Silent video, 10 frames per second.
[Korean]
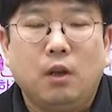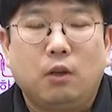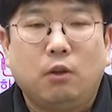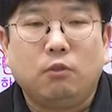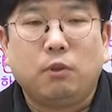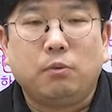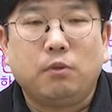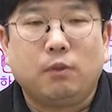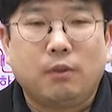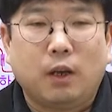경주에
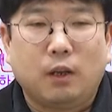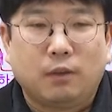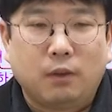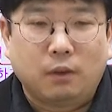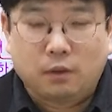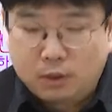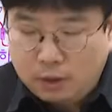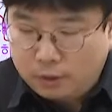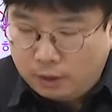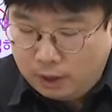불국사가 있어요. 근데
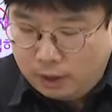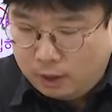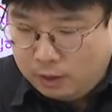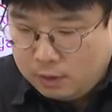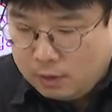그때